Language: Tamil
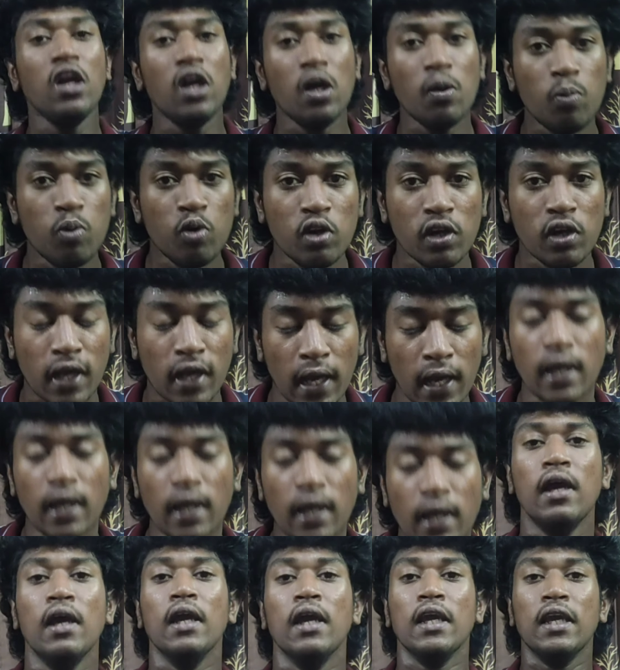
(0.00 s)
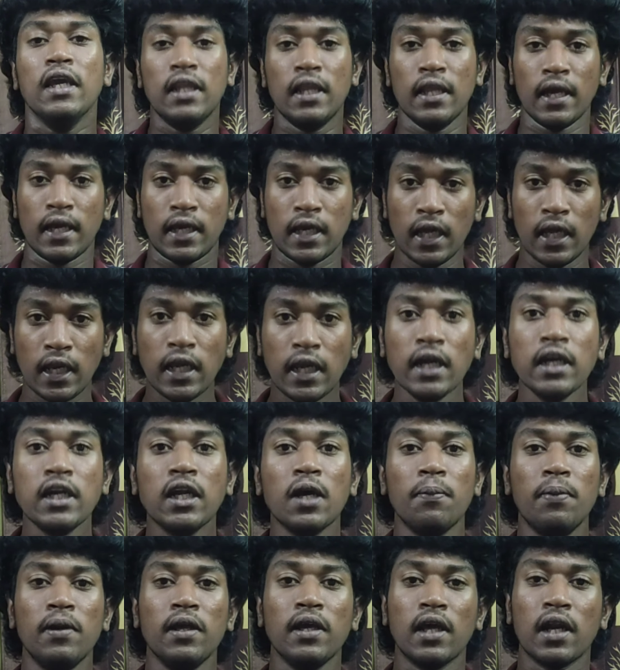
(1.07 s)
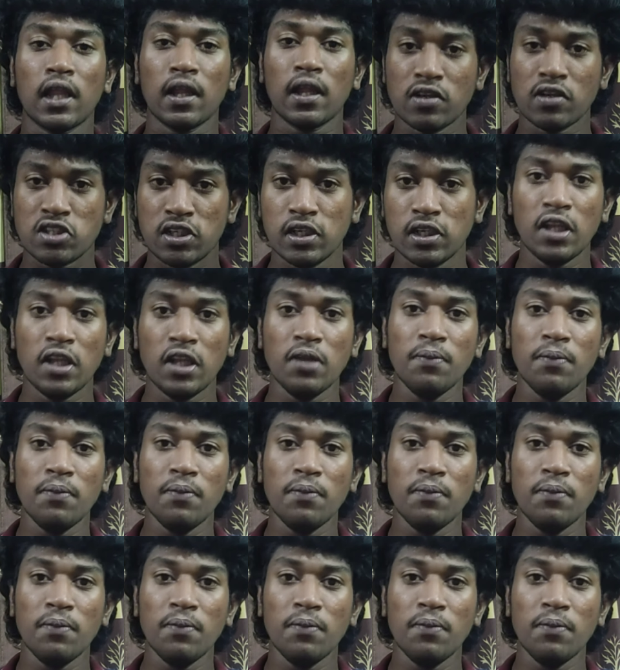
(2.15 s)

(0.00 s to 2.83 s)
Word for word: வாழ்க்கை முழுக்க இதில் கிரிக்கெட் அப்படிங்கிறத வச்சு